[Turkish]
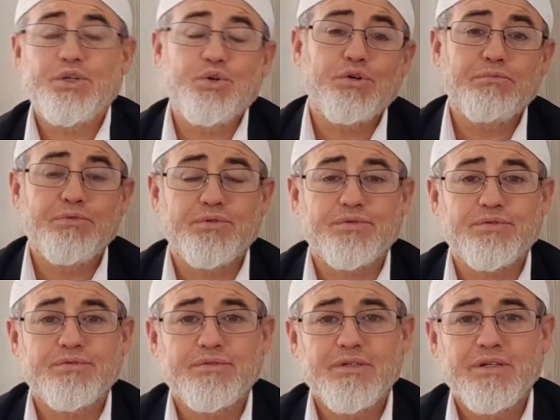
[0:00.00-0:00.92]

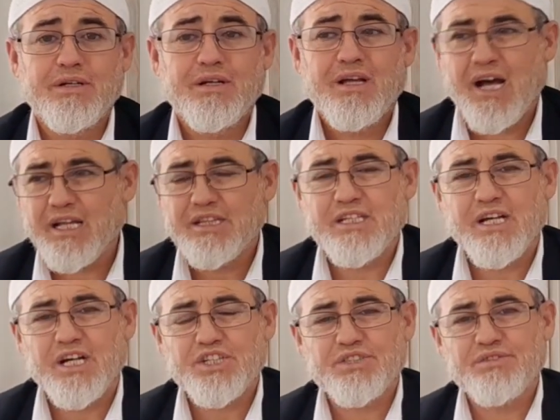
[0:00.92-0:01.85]
görmüyor.
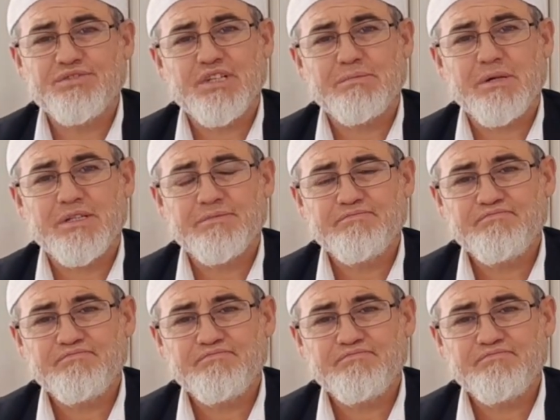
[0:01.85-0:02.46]
Haddini aştığı zaman.